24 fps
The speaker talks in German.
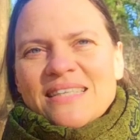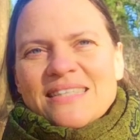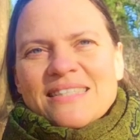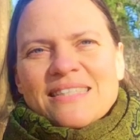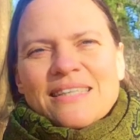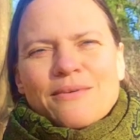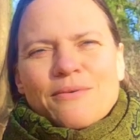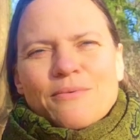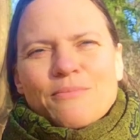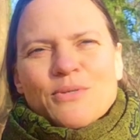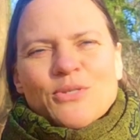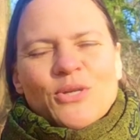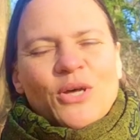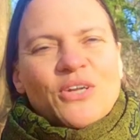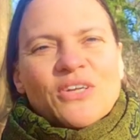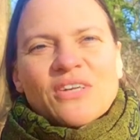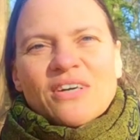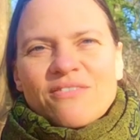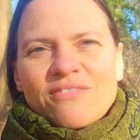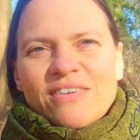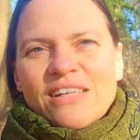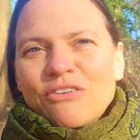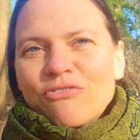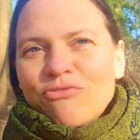Das ist eine
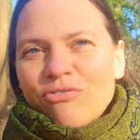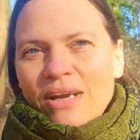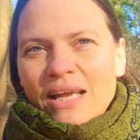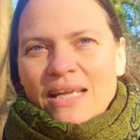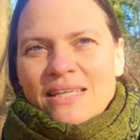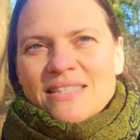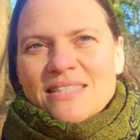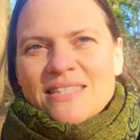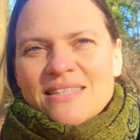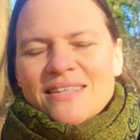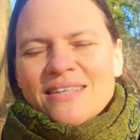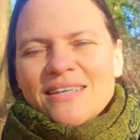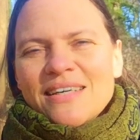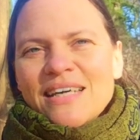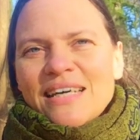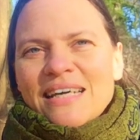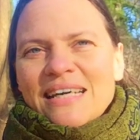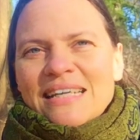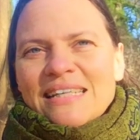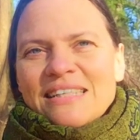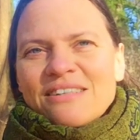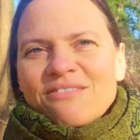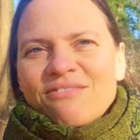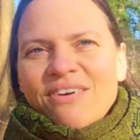besondere Wildpflanze,
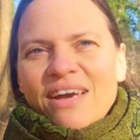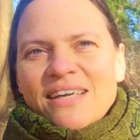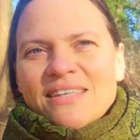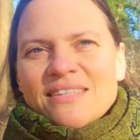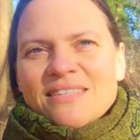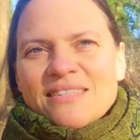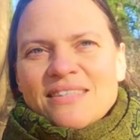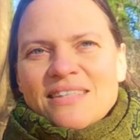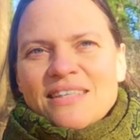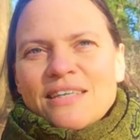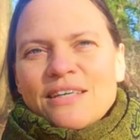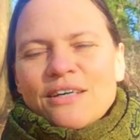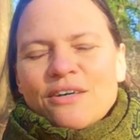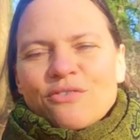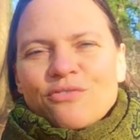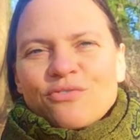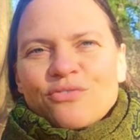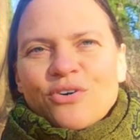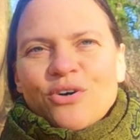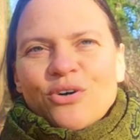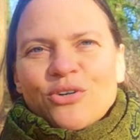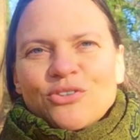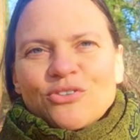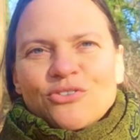die wächst hier
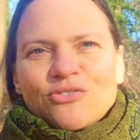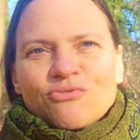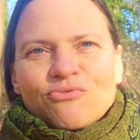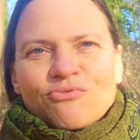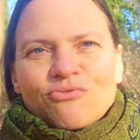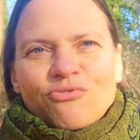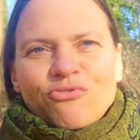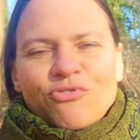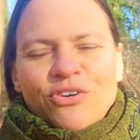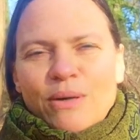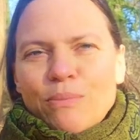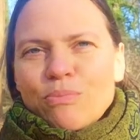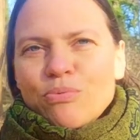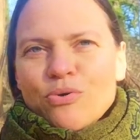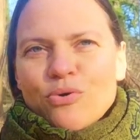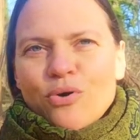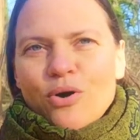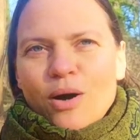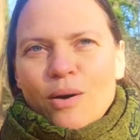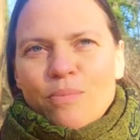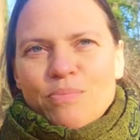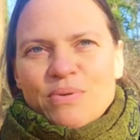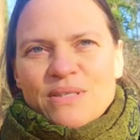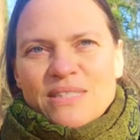von
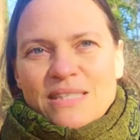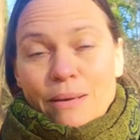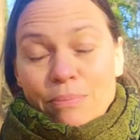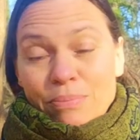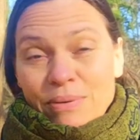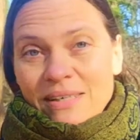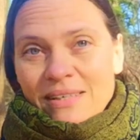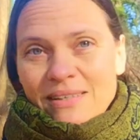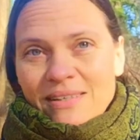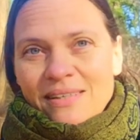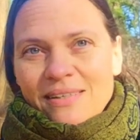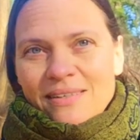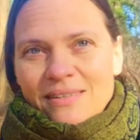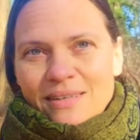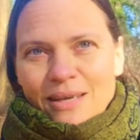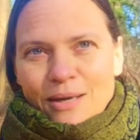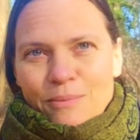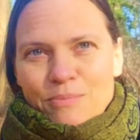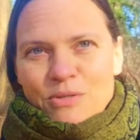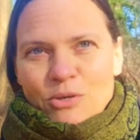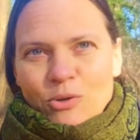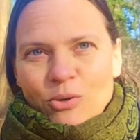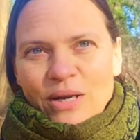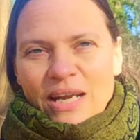Februar bis April. Da
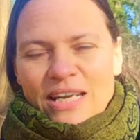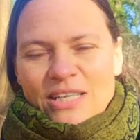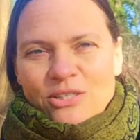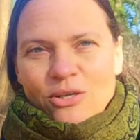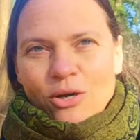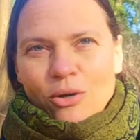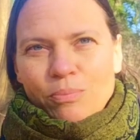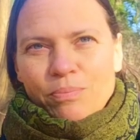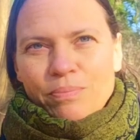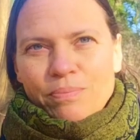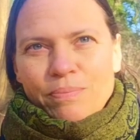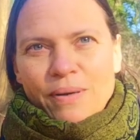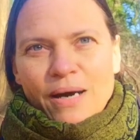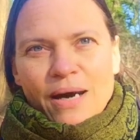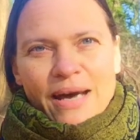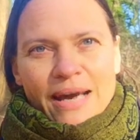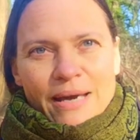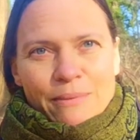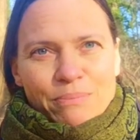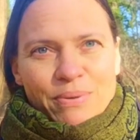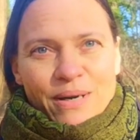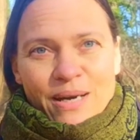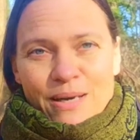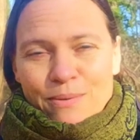gibt es auch gleich noch
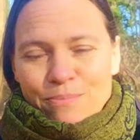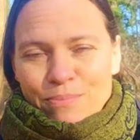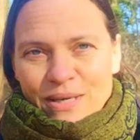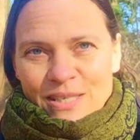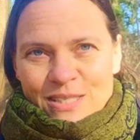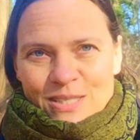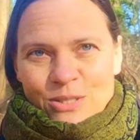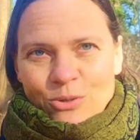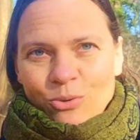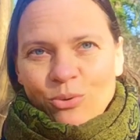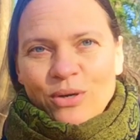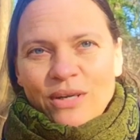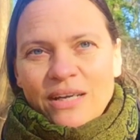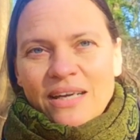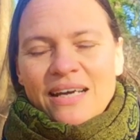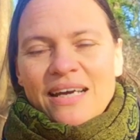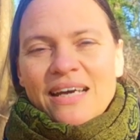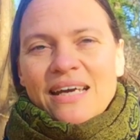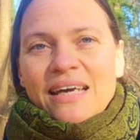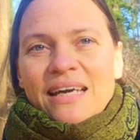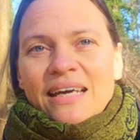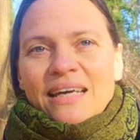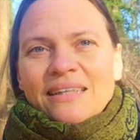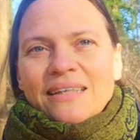ein paar Impressionen.
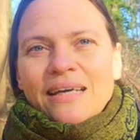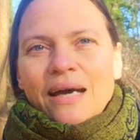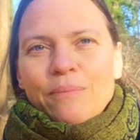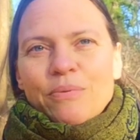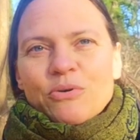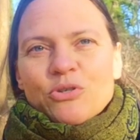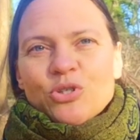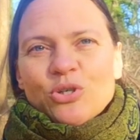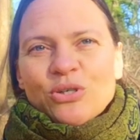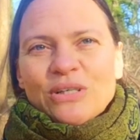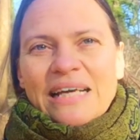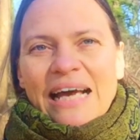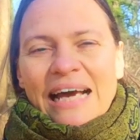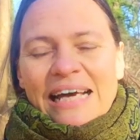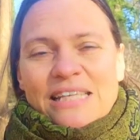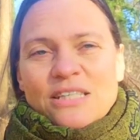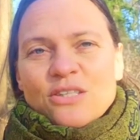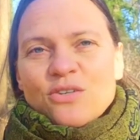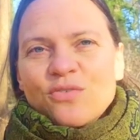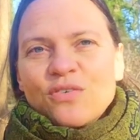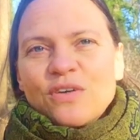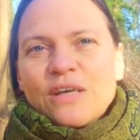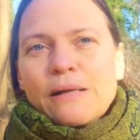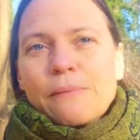Ich habe schon
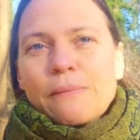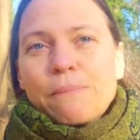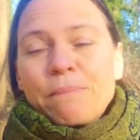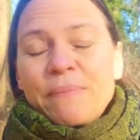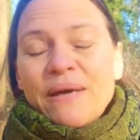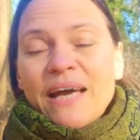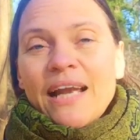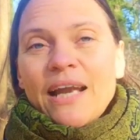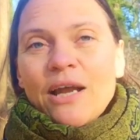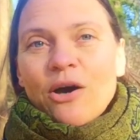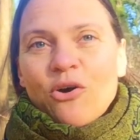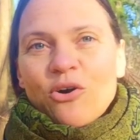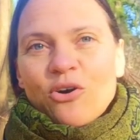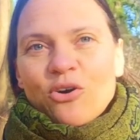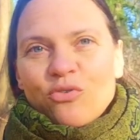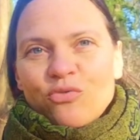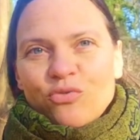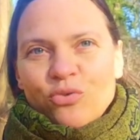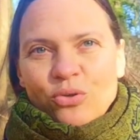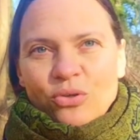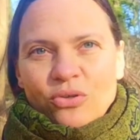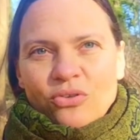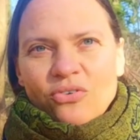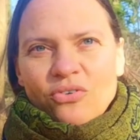ganz viel Bärlauch
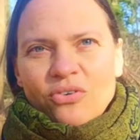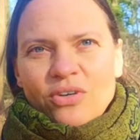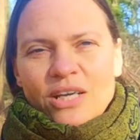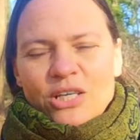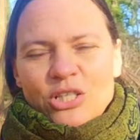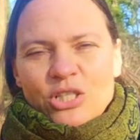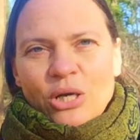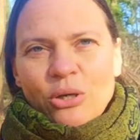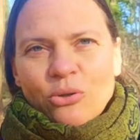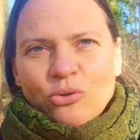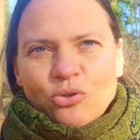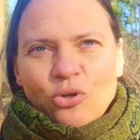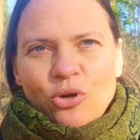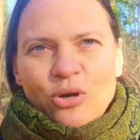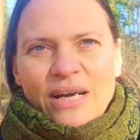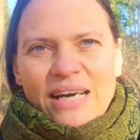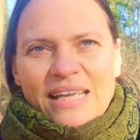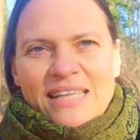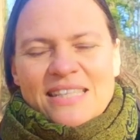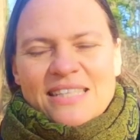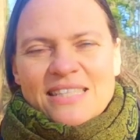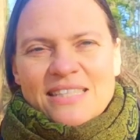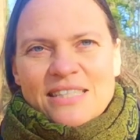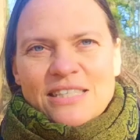gefunden. Der schaut noch
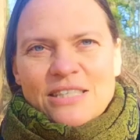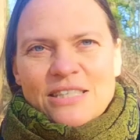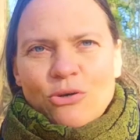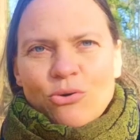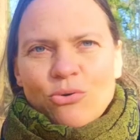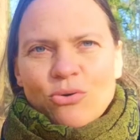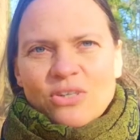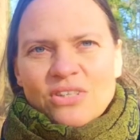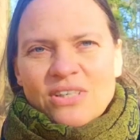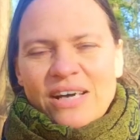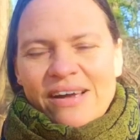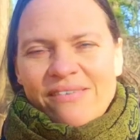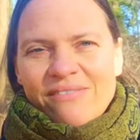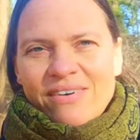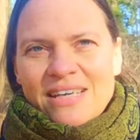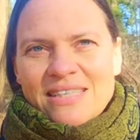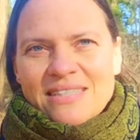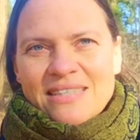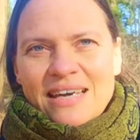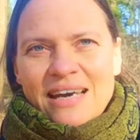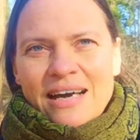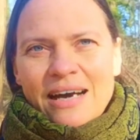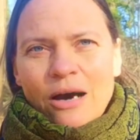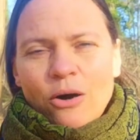ganz jung
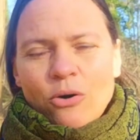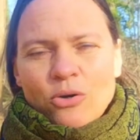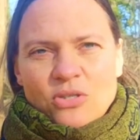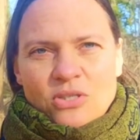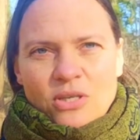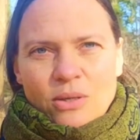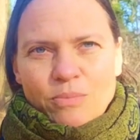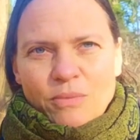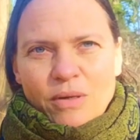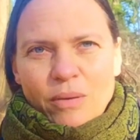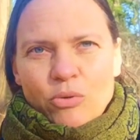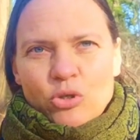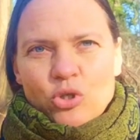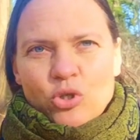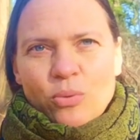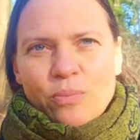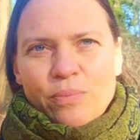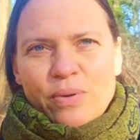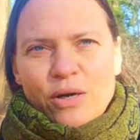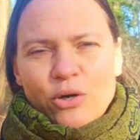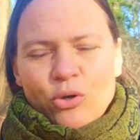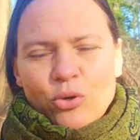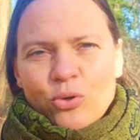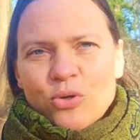teilweise heraus, gibt aber
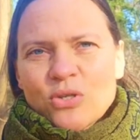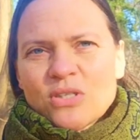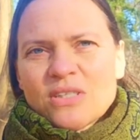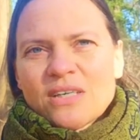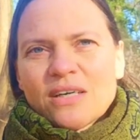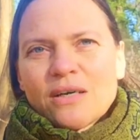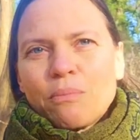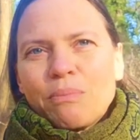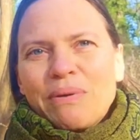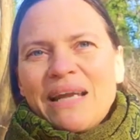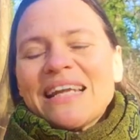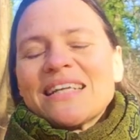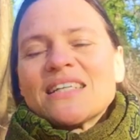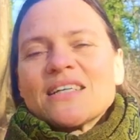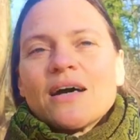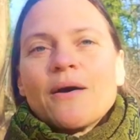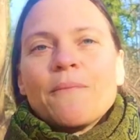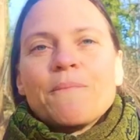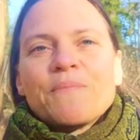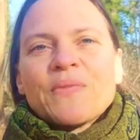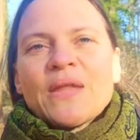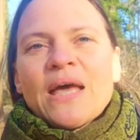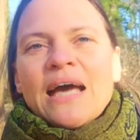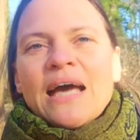schon ein paar größere Blätter.